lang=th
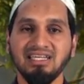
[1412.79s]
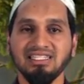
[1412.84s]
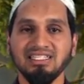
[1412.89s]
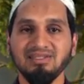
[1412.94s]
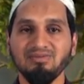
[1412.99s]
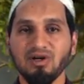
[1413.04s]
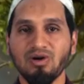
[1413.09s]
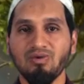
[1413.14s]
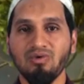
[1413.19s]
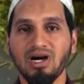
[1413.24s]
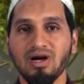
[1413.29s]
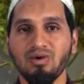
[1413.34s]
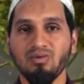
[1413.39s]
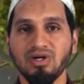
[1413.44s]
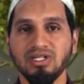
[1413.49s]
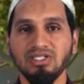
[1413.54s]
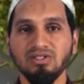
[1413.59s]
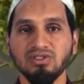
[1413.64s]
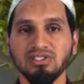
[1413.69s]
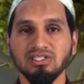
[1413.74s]
ที่บอกว่า
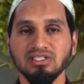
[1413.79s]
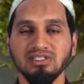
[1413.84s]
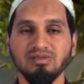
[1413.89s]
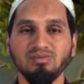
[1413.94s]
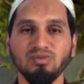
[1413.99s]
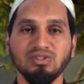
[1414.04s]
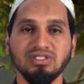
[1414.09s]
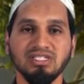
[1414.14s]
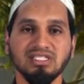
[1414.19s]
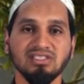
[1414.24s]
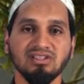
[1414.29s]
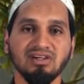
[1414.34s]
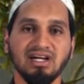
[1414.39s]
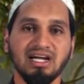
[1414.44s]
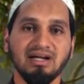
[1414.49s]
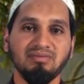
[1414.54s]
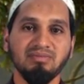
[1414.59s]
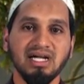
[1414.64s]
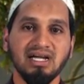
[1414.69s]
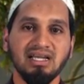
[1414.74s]
วายุตริมูนัตต
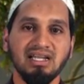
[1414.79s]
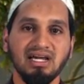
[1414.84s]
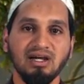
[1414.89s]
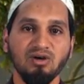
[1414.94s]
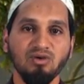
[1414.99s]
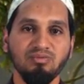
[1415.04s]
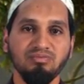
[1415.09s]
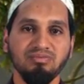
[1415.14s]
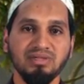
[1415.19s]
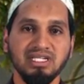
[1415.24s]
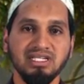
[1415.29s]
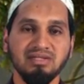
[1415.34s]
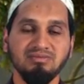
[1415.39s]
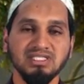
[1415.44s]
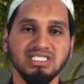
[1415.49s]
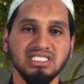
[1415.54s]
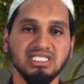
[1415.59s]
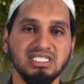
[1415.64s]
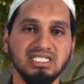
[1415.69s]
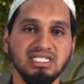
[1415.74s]
อามาลาฮุบบิฮิ
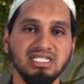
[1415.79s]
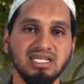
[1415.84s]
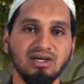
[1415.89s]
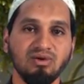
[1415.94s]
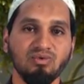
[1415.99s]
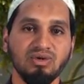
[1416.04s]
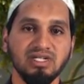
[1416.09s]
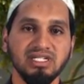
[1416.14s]
มิสกีนา